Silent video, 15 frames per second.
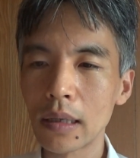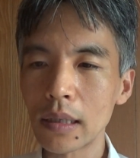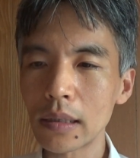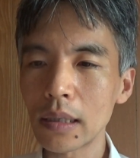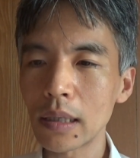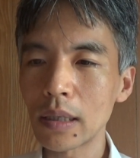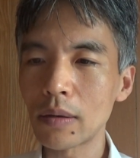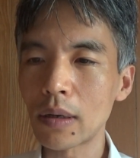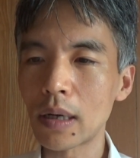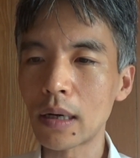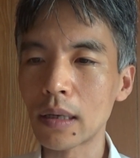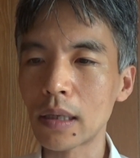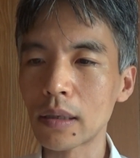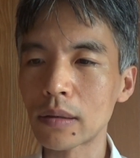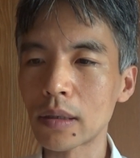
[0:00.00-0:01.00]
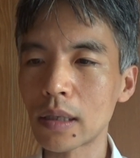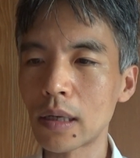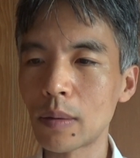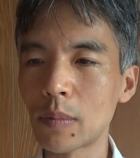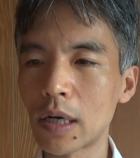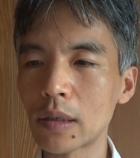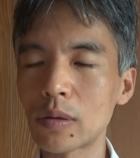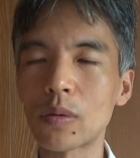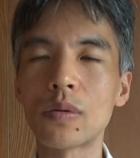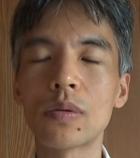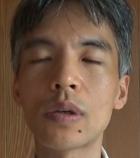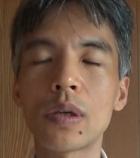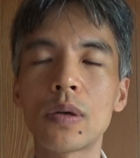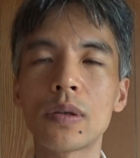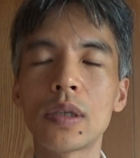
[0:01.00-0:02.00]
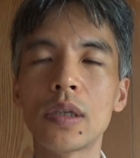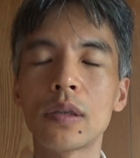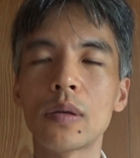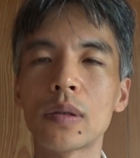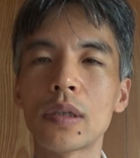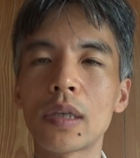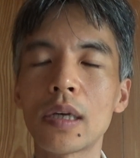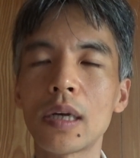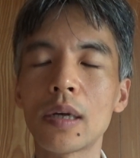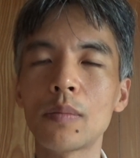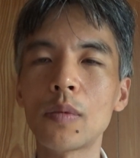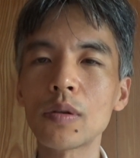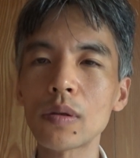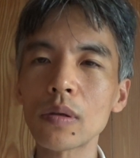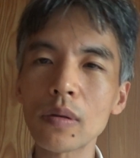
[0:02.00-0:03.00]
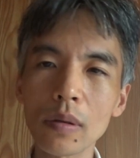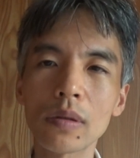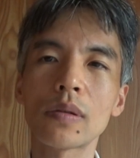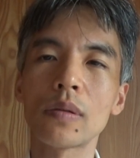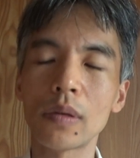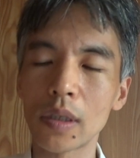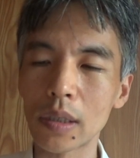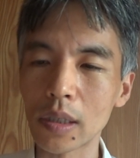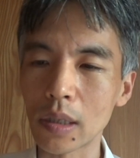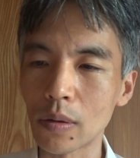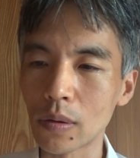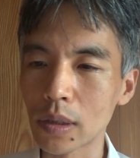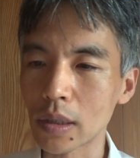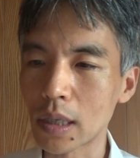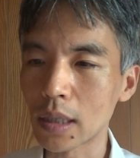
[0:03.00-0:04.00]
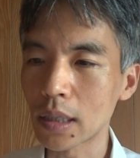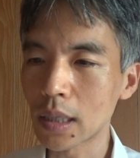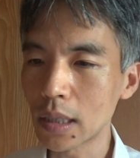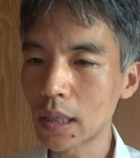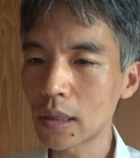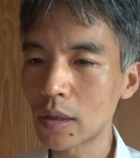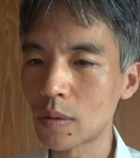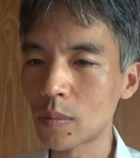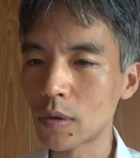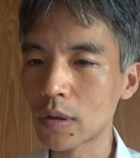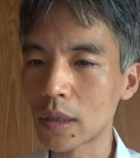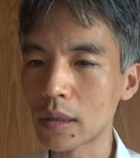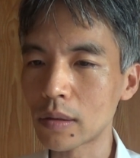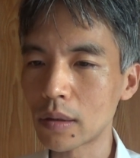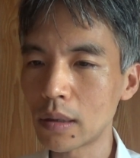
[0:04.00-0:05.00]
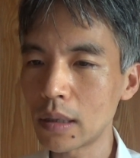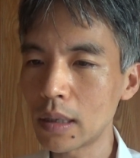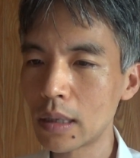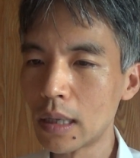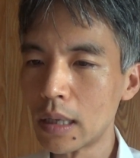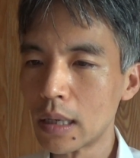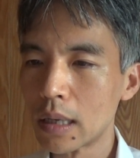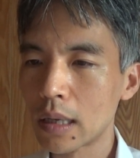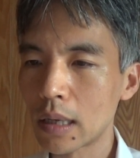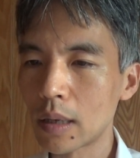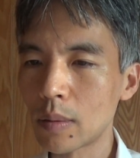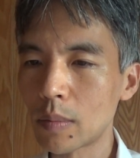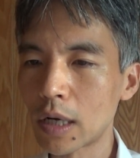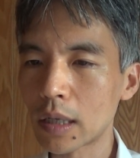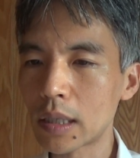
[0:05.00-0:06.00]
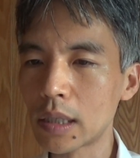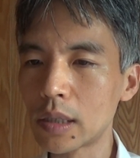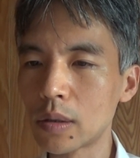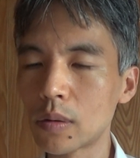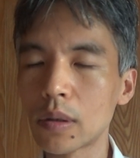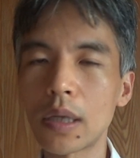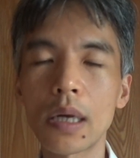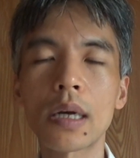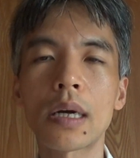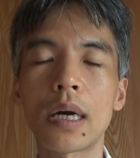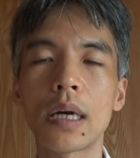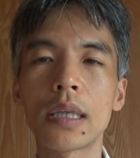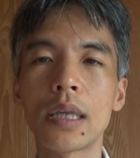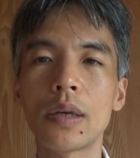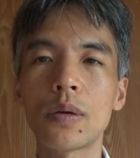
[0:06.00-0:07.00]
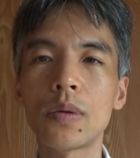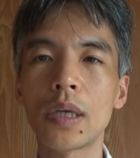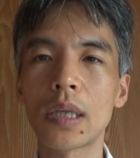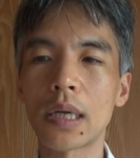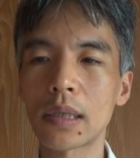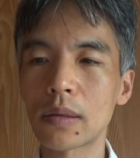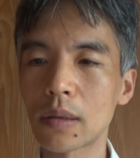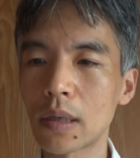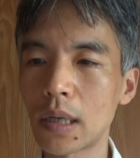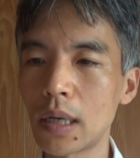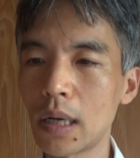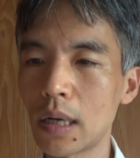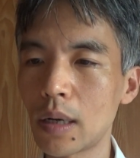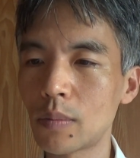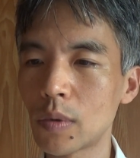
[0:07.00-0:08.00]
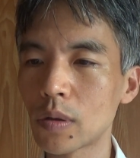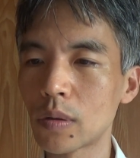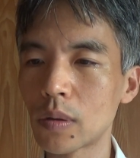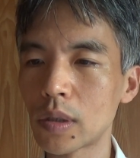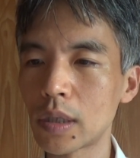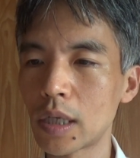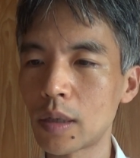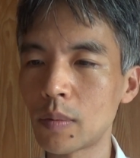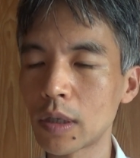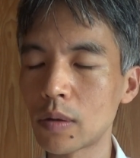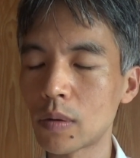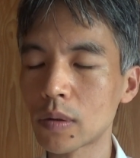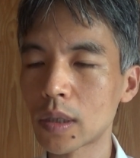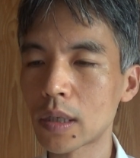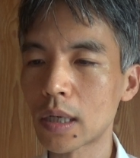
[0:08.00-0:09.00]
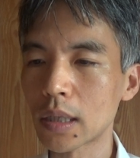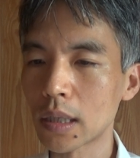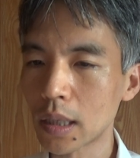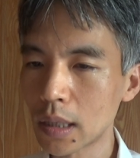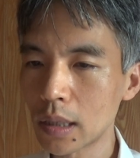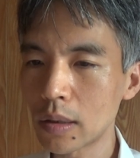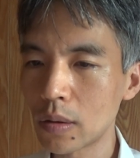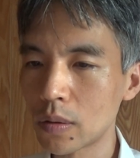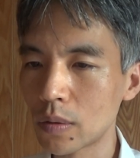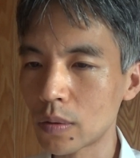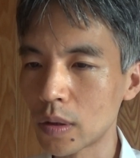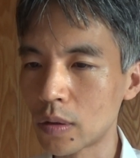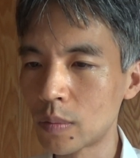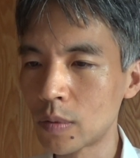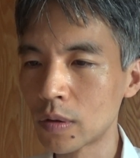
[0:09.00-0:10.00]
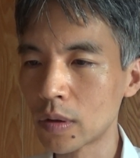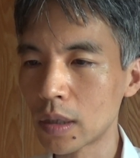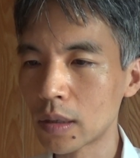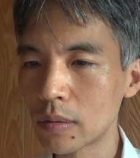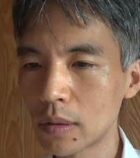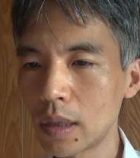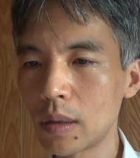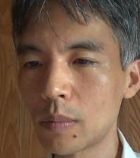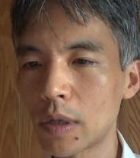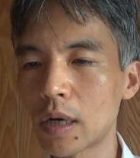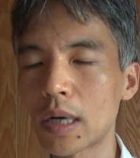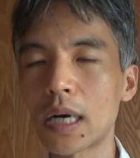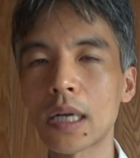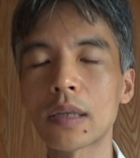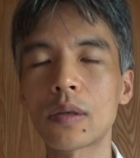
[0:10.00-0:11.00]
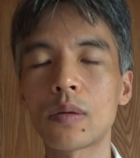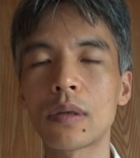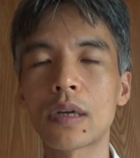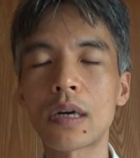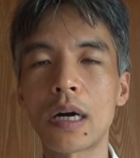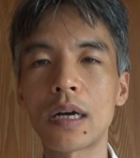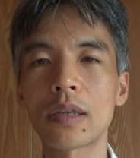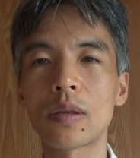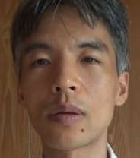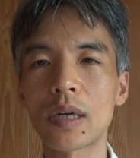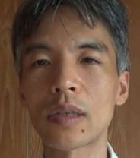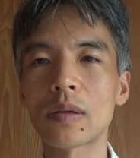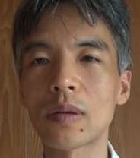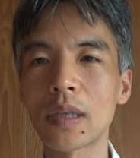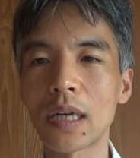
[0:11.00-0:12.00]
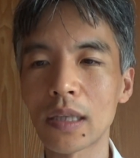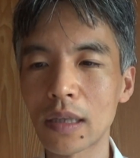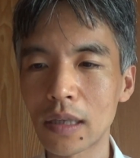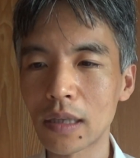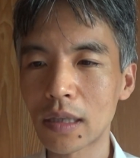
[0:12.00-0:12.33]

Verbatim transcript: 記者にはですね、まあ、職業人として、もうちょっと注意してほしかったなと思うんですよね。えー、まあ、記事をね、書いて世に出すなら、もっと調べてほしかったなというふうに思うんですよね。まあ、か、カーッと熱くなっ